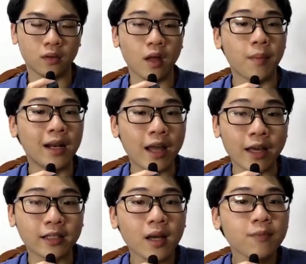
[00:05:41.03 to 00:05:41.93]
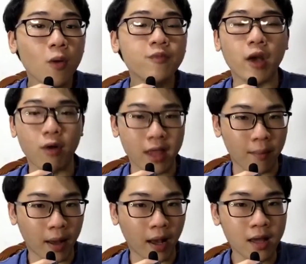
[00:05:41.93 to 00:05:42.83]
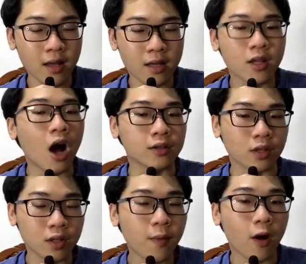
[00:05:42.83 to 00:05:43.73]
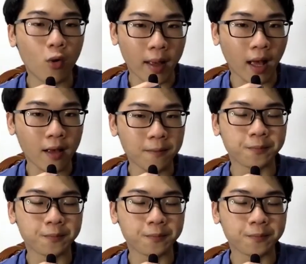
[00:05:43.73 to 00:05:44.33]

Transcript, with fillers: Thì mình liền cấp tốc chạy qua nhà bạn ấy nhờ sự giúp đỡ của bạn ấy.